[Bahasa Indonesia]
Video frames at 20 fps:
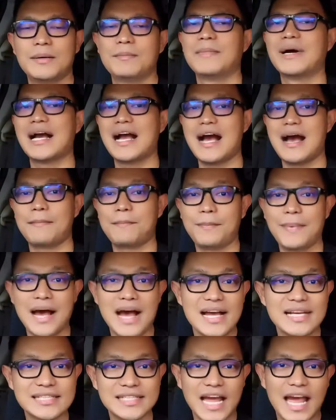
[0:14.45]

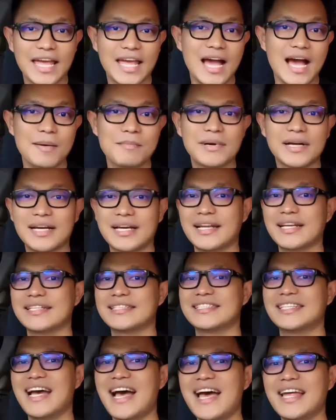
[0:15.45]
mengapa saya
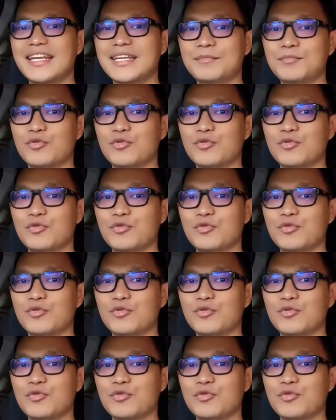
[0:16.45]
bekerja di